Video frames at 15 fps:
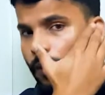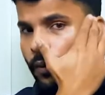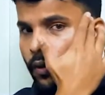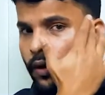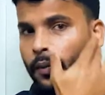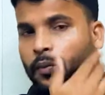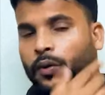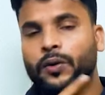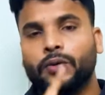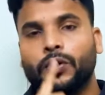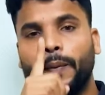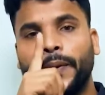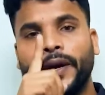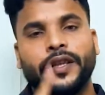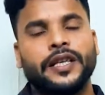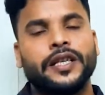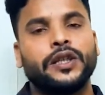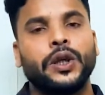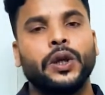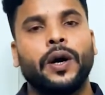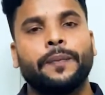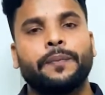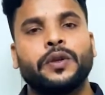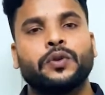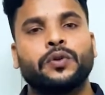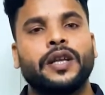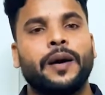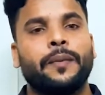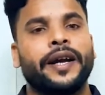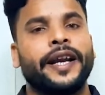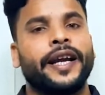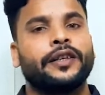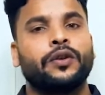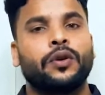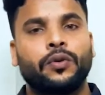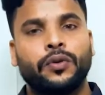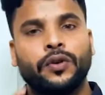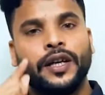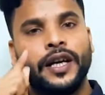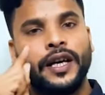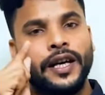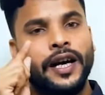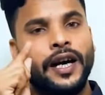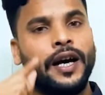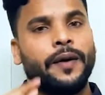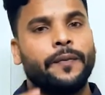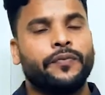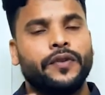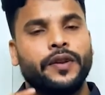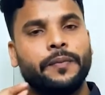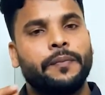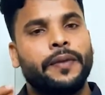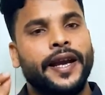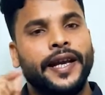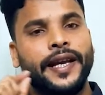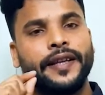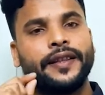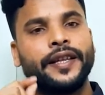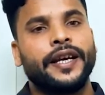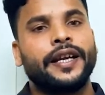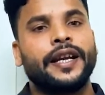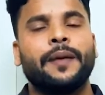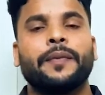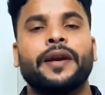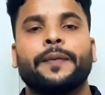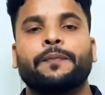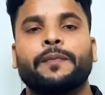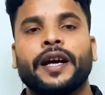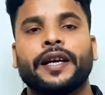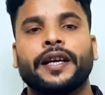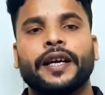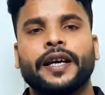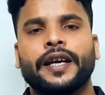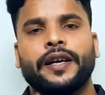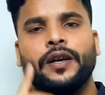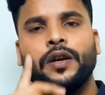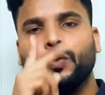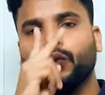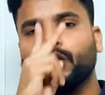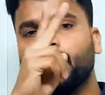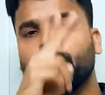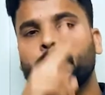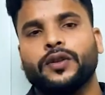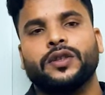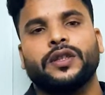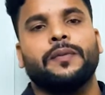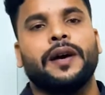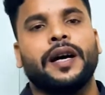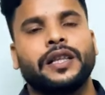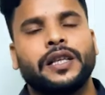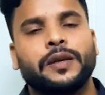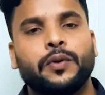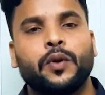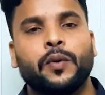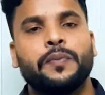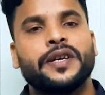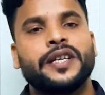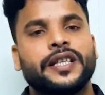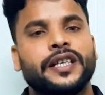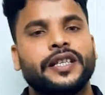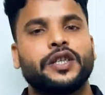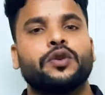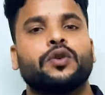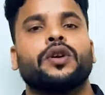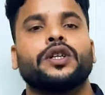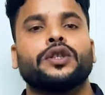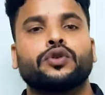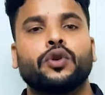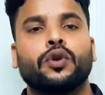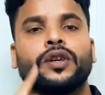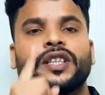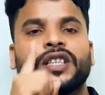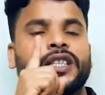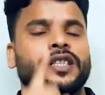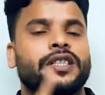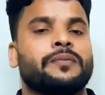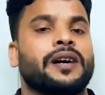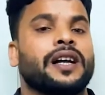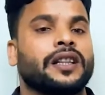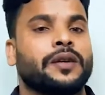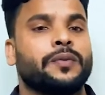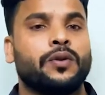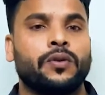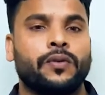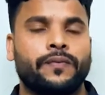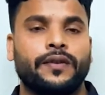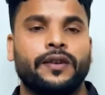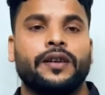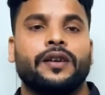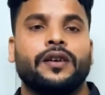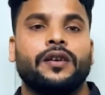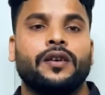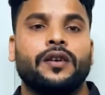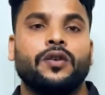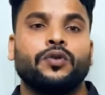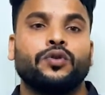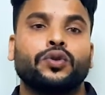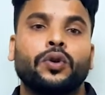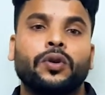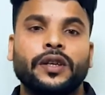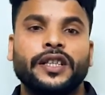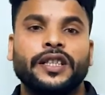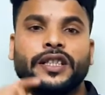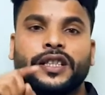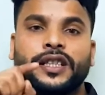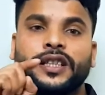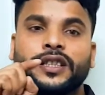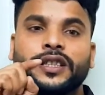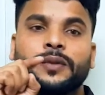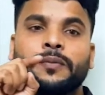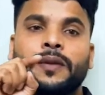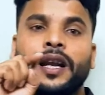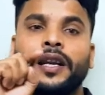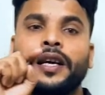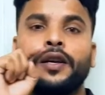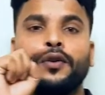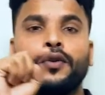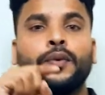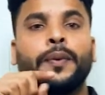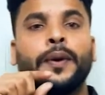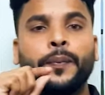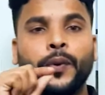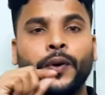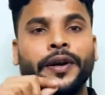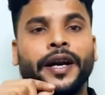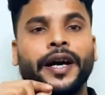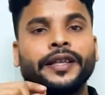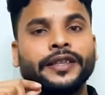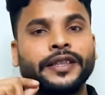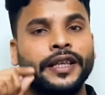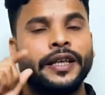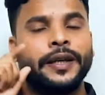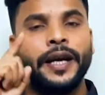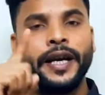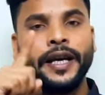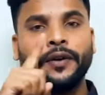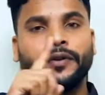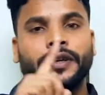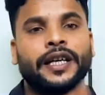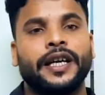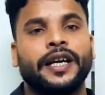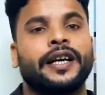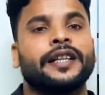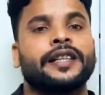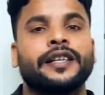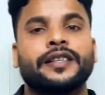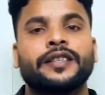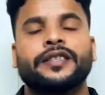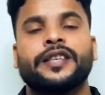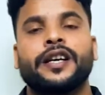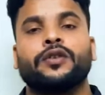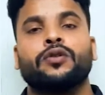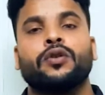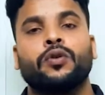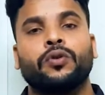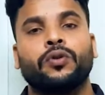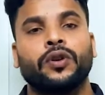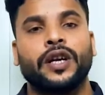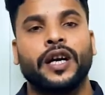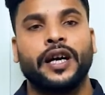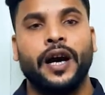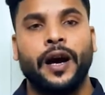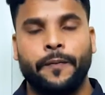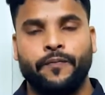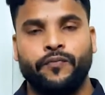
ওরে মূলত অফার দিয়েছিল আপনি যদি আমার এক লক্ষ টাকা ব্যাংকে দেন আমি আপনাকে দুই বস্তা মাল দিব বিশ কেজি করে চল্লিশ কেজি মাল দিব চল্লিশ কেজি মালের লোভে পড়ে সেই অ্যাকাউন্টে টাকা দিয়ে দিছে এক লক্ষ টাকা